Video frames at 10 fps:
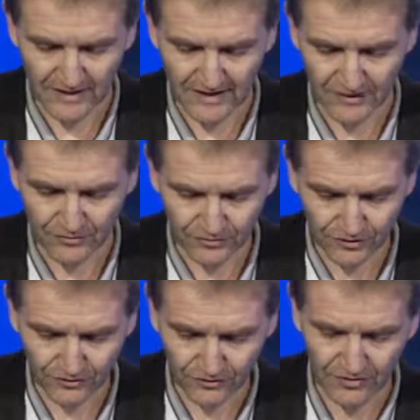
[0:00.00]
région,
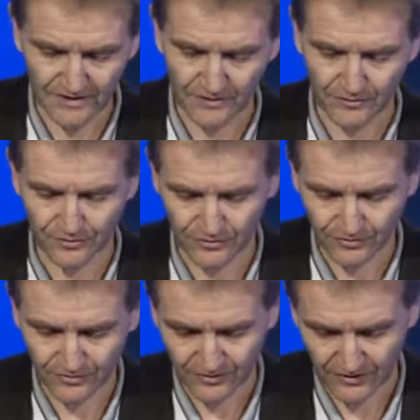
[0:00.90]
33 élus sur
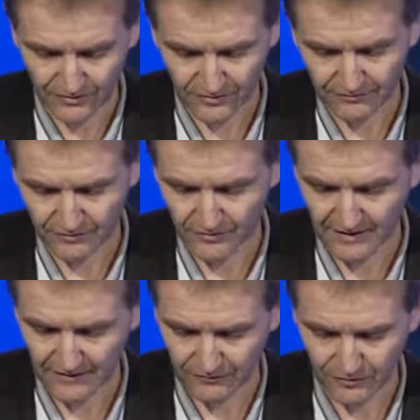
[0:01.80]
169 au
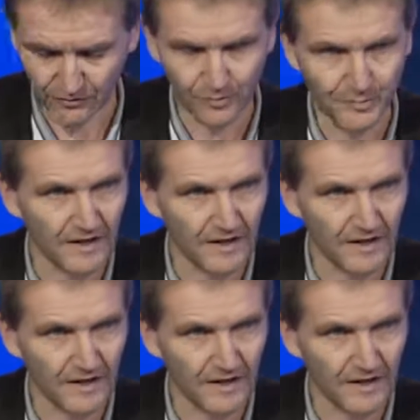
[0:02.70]
total dans votre groupe.